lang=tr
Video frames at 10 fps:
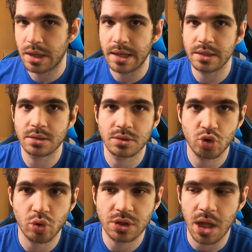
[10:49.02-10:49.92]
Yani
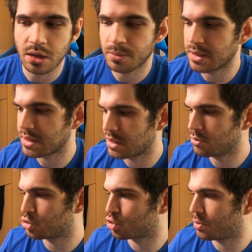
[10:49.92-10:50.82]
çok sağlıklı
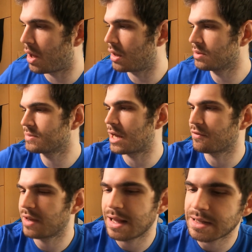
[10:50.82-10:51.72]
beslendiğimi düşünüyorum. Aldığım
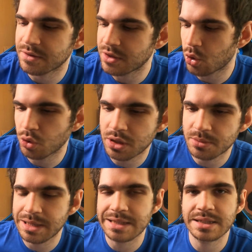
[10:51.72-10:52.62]
takviyeler de var.
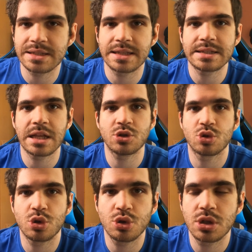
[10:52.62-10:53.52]
Onları birazdan yedikten
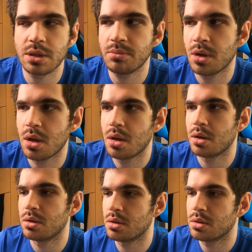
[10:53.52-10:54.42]
sonra göstereyim.
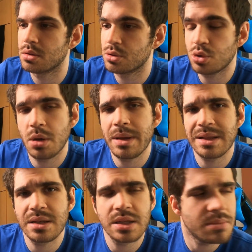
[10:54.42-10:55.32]
Ee, şu
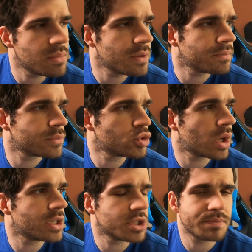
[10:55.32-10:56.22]
yemekleri yiyeyim ve
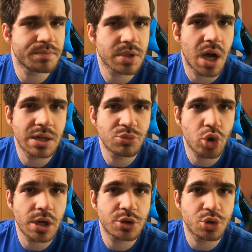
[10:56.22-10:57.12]
güzelce. Karnım
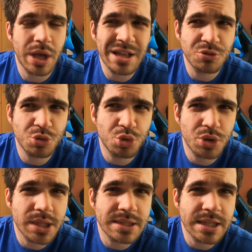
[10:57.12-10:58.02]
çok aç. En son dün
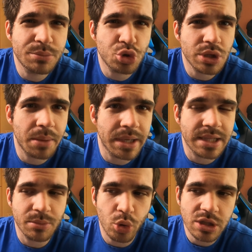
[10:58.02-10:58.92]
7 7.30'da yemek
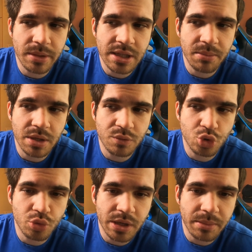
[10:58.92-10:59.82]
yedim. O zamandan beri
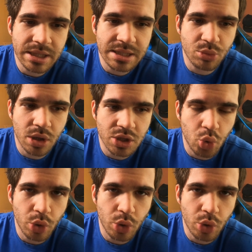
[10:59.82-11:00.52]
vücuduma yemek girmiyor yaklaşık